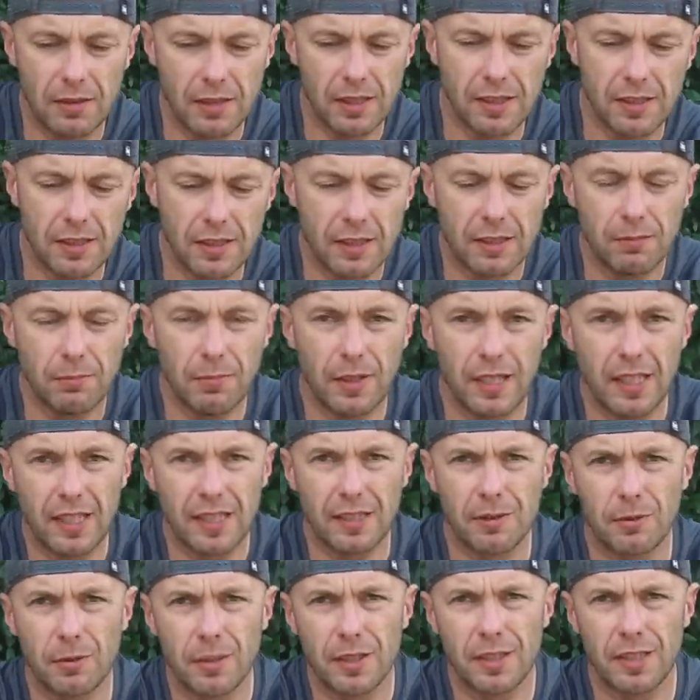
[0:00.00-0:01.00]
a gimbala,
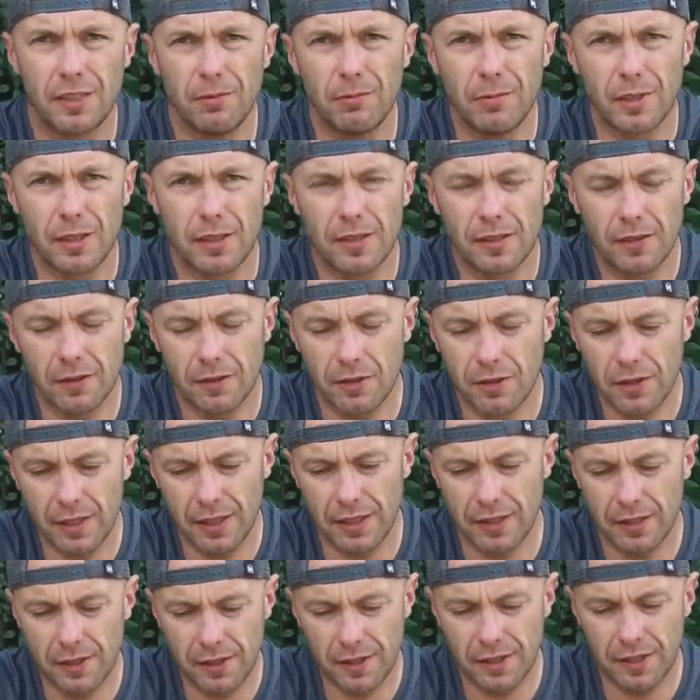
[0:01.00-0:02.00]
który się mocno
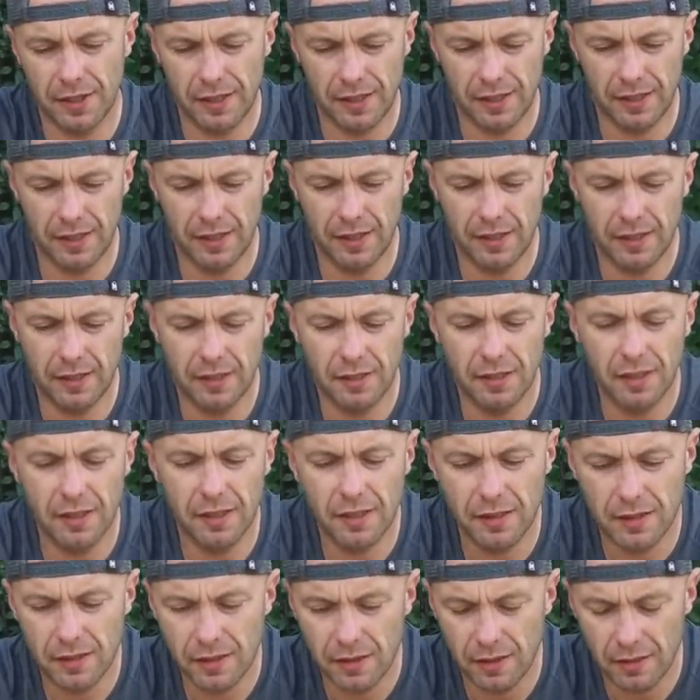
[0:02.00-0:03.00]
trzęsie i nie
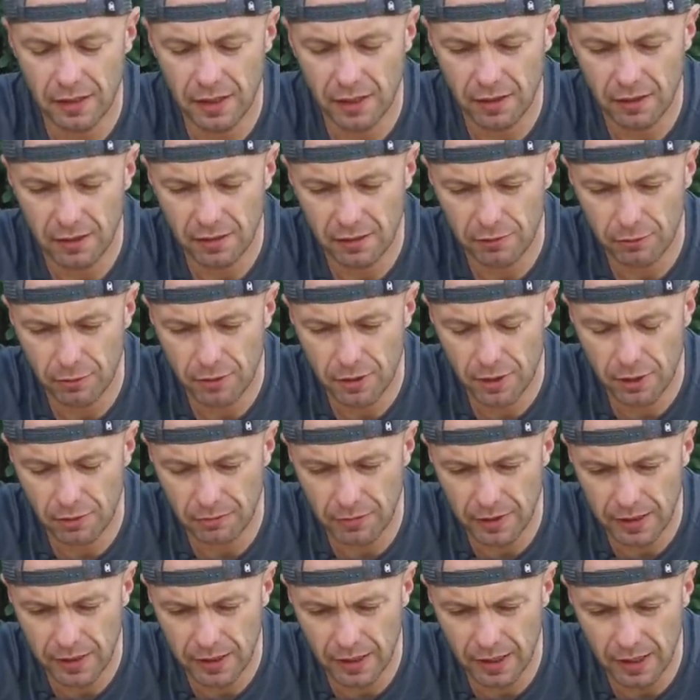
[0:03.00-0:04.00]
jest to na dłuższą
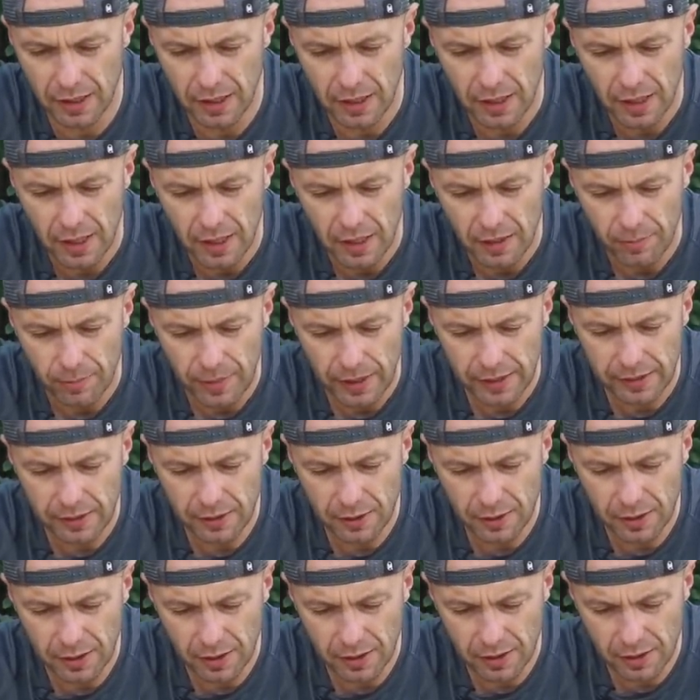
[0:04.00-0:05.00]
metę
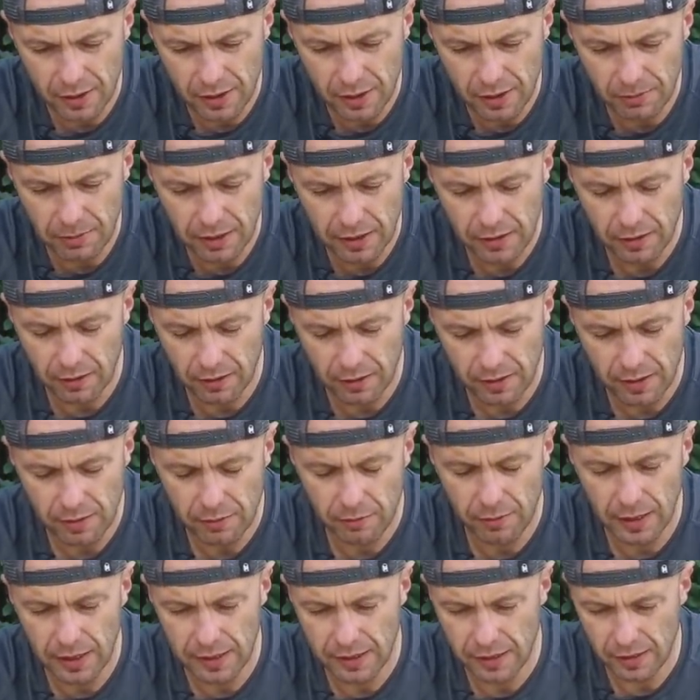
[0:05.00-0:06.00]
praktyczne. Trzeba go
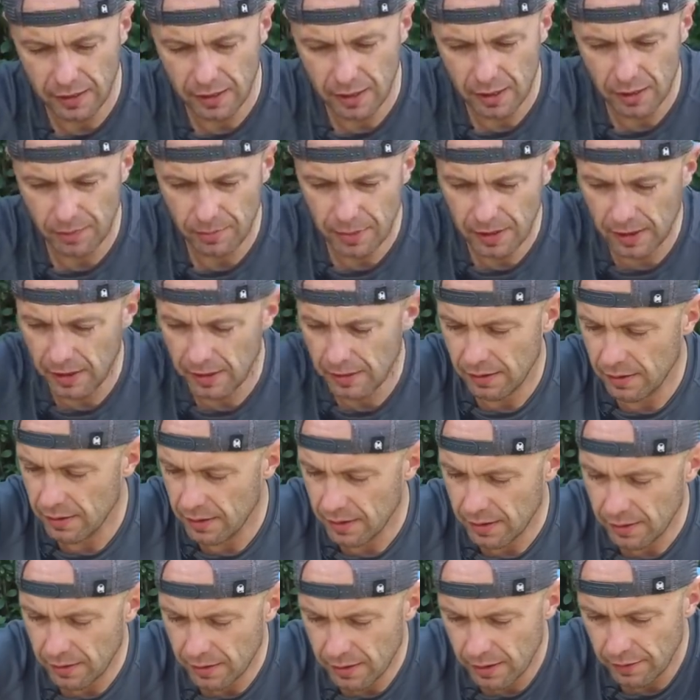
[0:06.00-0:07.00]
osłaniać, trzeba
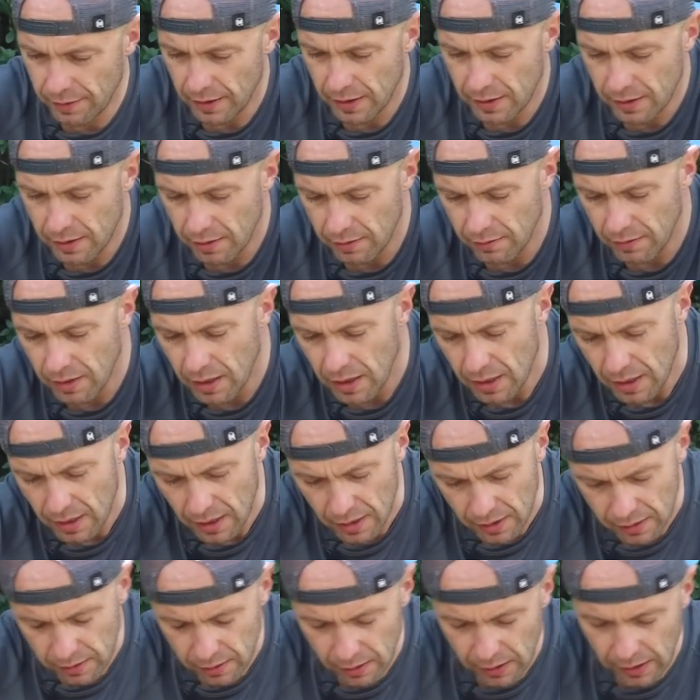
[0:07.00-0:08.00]
stosować tą
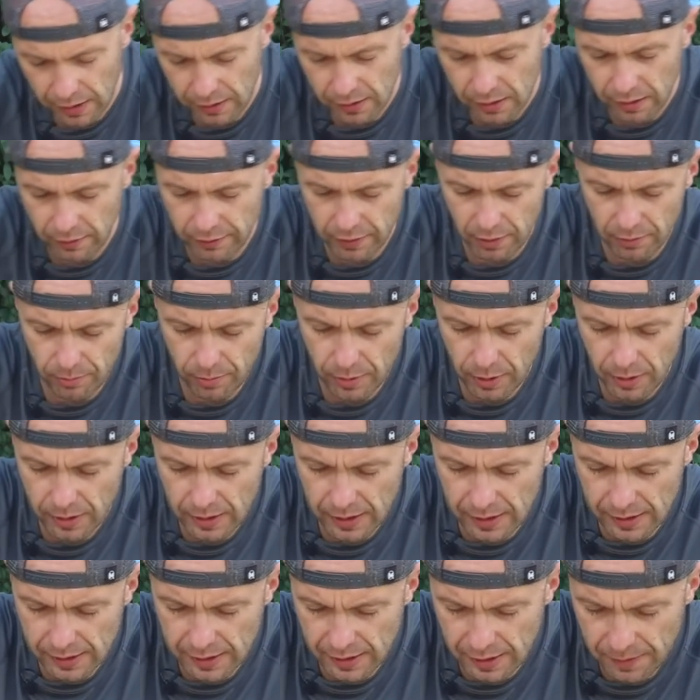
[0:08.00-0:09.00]
dodatkową
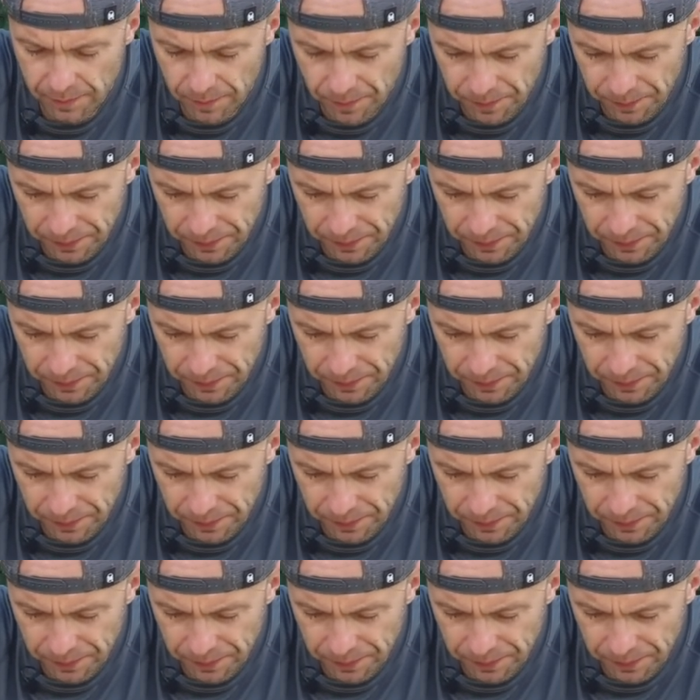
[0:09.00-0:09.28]
blokadę.